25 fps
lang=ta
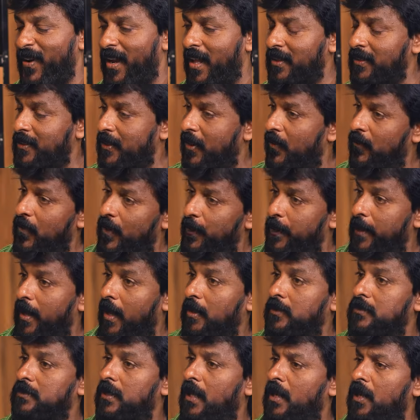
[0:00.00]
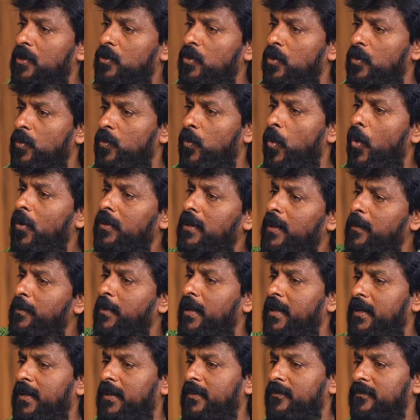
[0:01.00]
ஒரு அது எவ்வளோ அது சார் அது ஒரு போதை
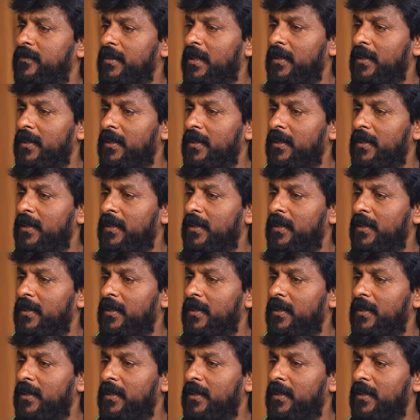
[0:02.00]
மாதிரி